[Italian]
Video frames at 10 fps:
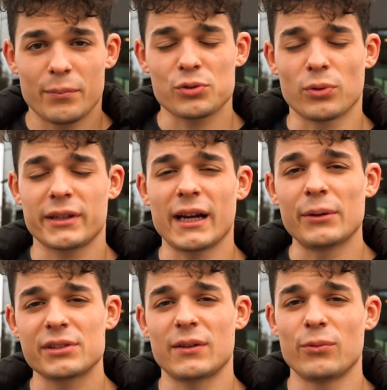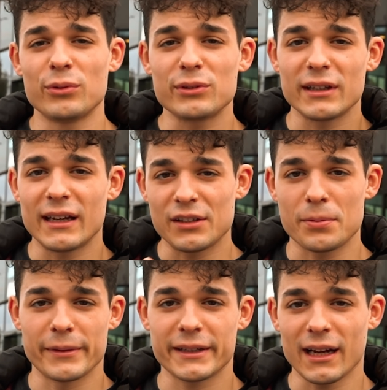post workout siamo venuti al
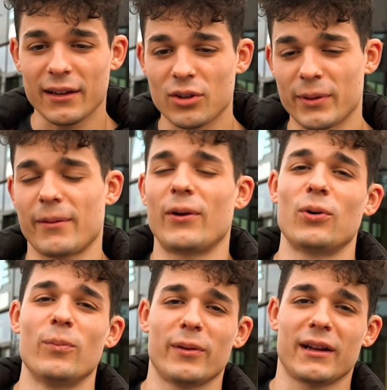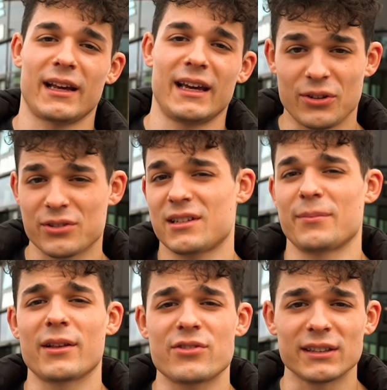supermercato perché dobbiamo comprare cose che
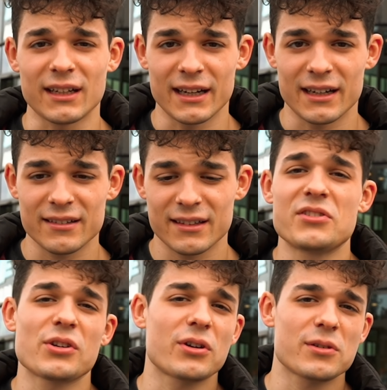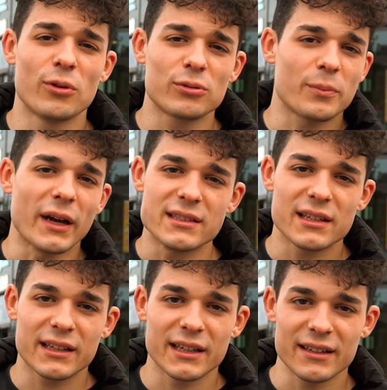mangia Andrea. Mangia cose molto
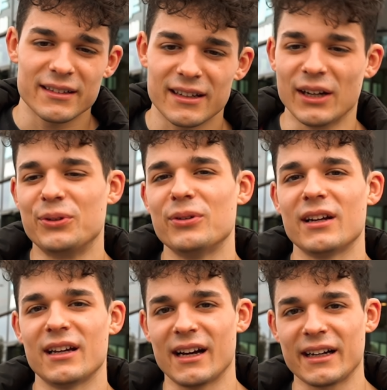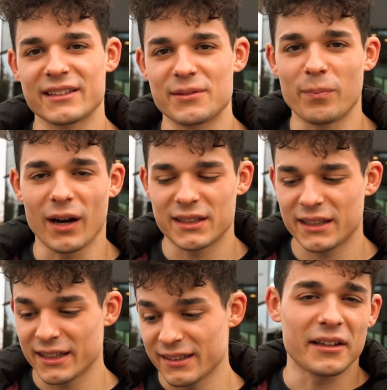basic, alcune anche simpatiche.